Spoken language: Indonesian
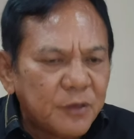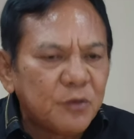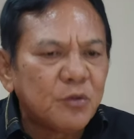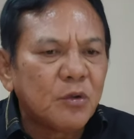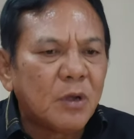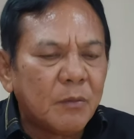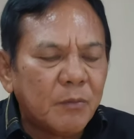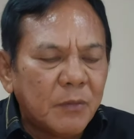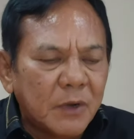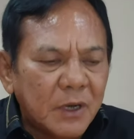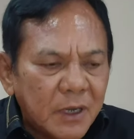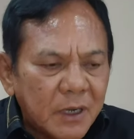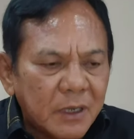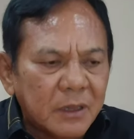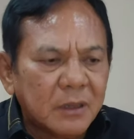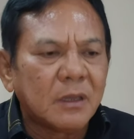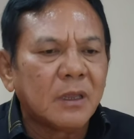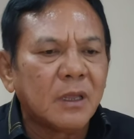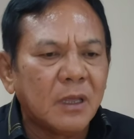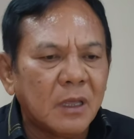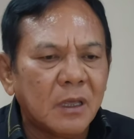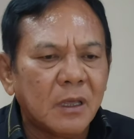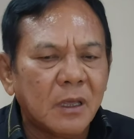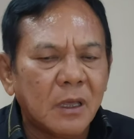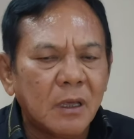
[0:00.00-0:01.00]
Saya juga
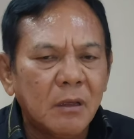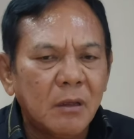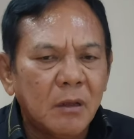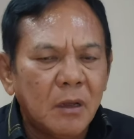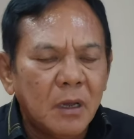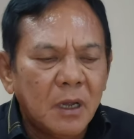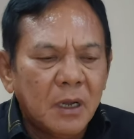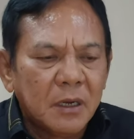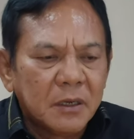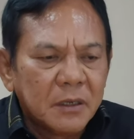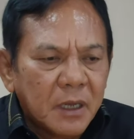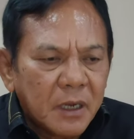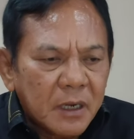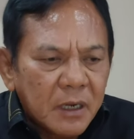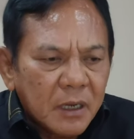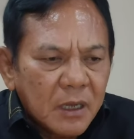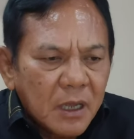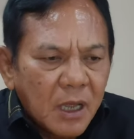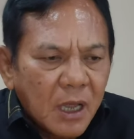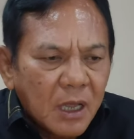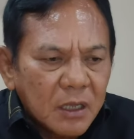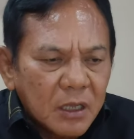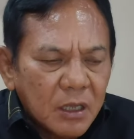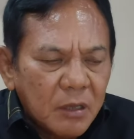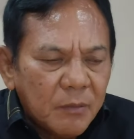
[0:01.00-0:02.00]
mengerti ya dari
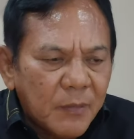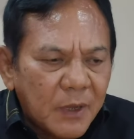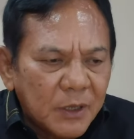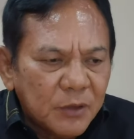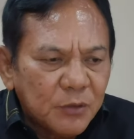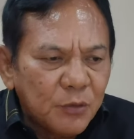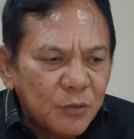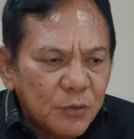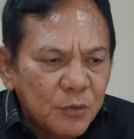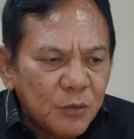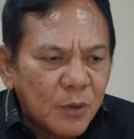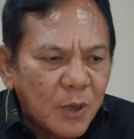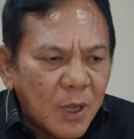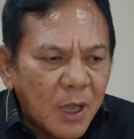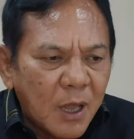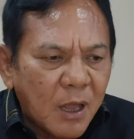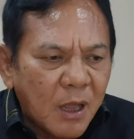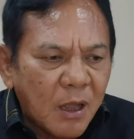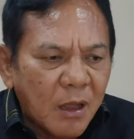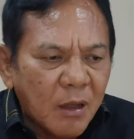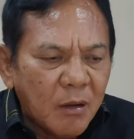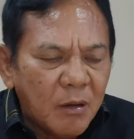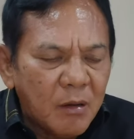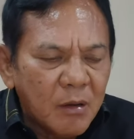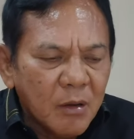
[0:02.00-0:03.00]
kehakiman itu
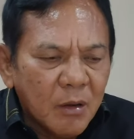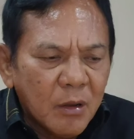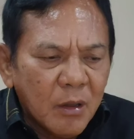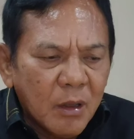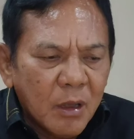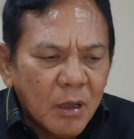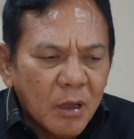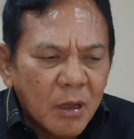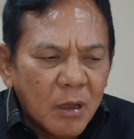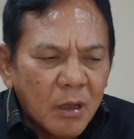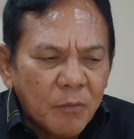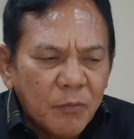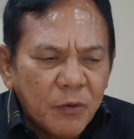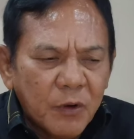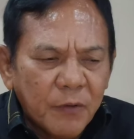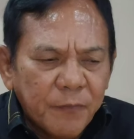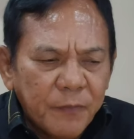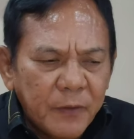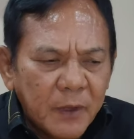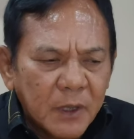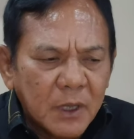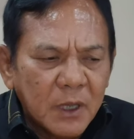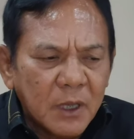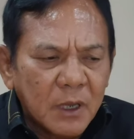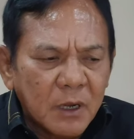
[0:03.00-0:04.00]
juga e,
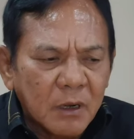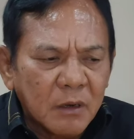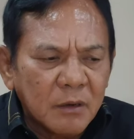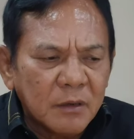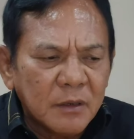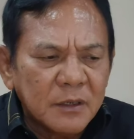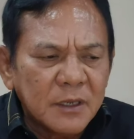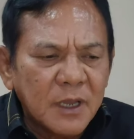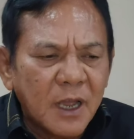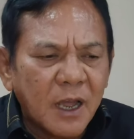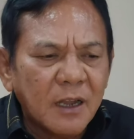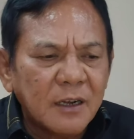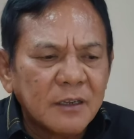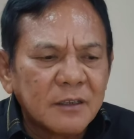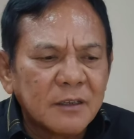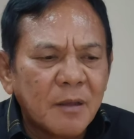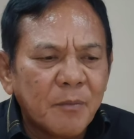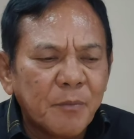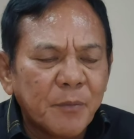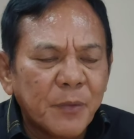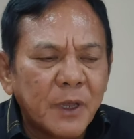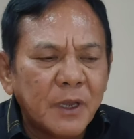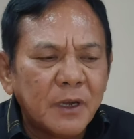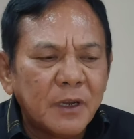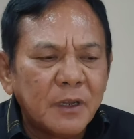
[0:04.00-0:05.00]
berpikir jangan
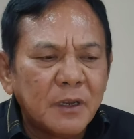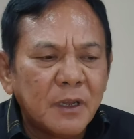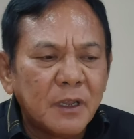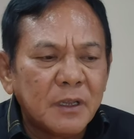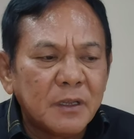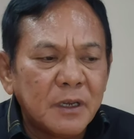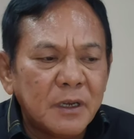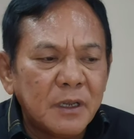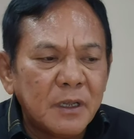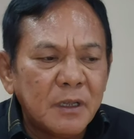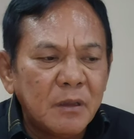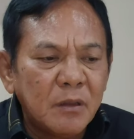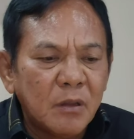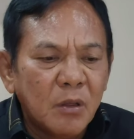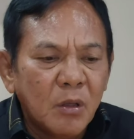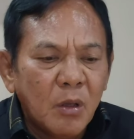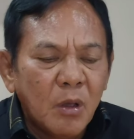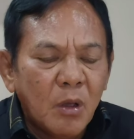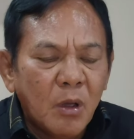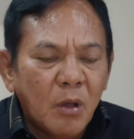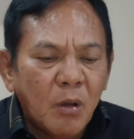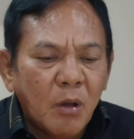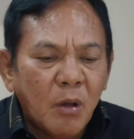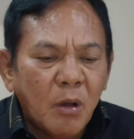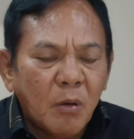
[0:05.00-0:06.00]
sampai ini ya jadi
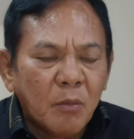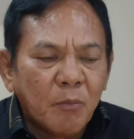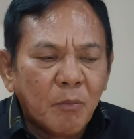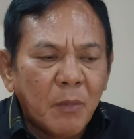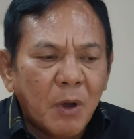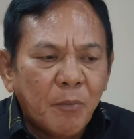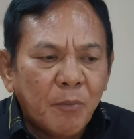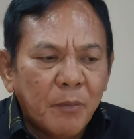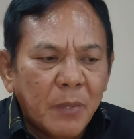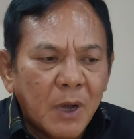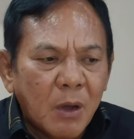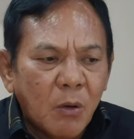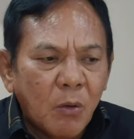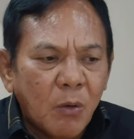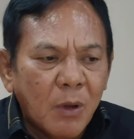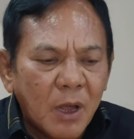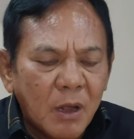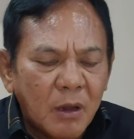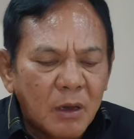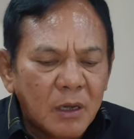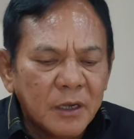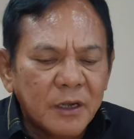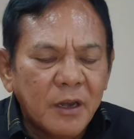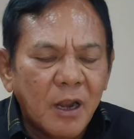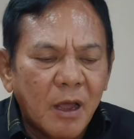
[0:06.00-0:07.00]

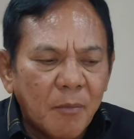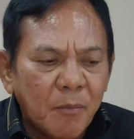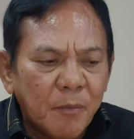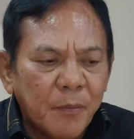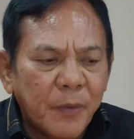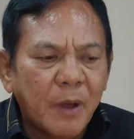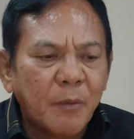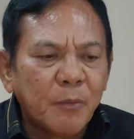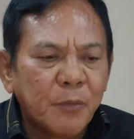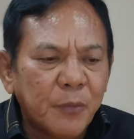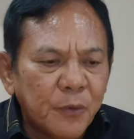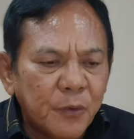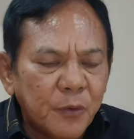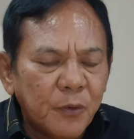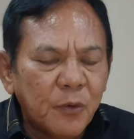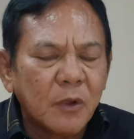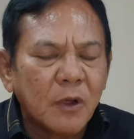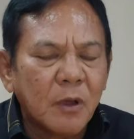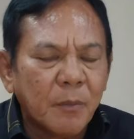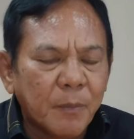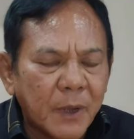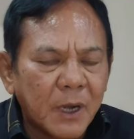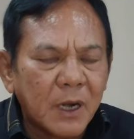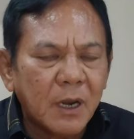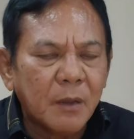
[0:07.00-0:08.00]
membawa dampak
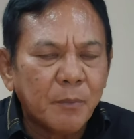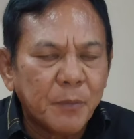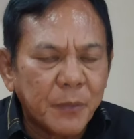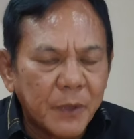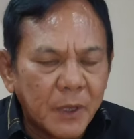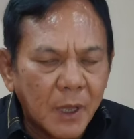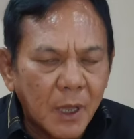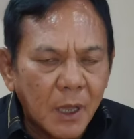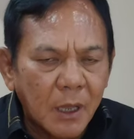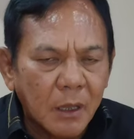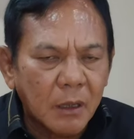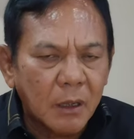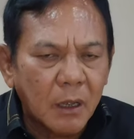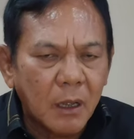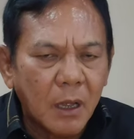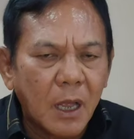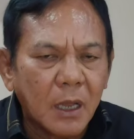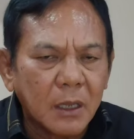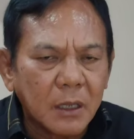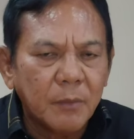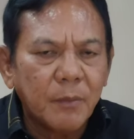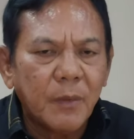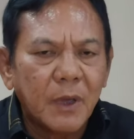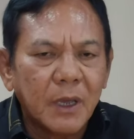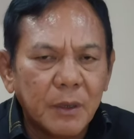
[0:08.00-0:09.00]
buruk kepada pihak
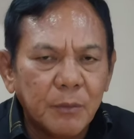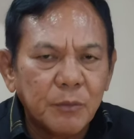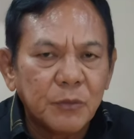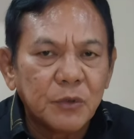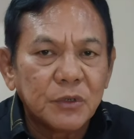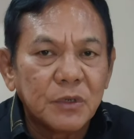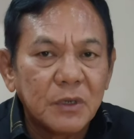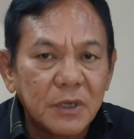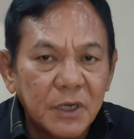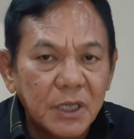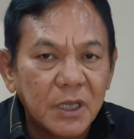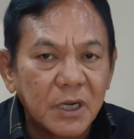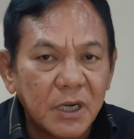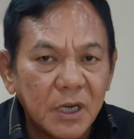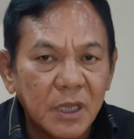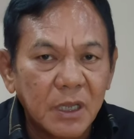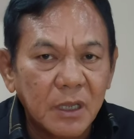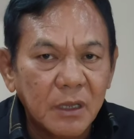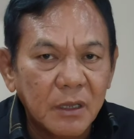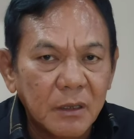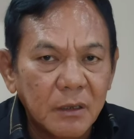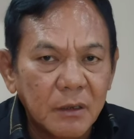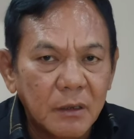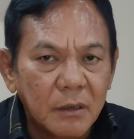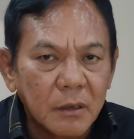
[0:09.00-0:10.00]
hakim-hakim itu sendiri.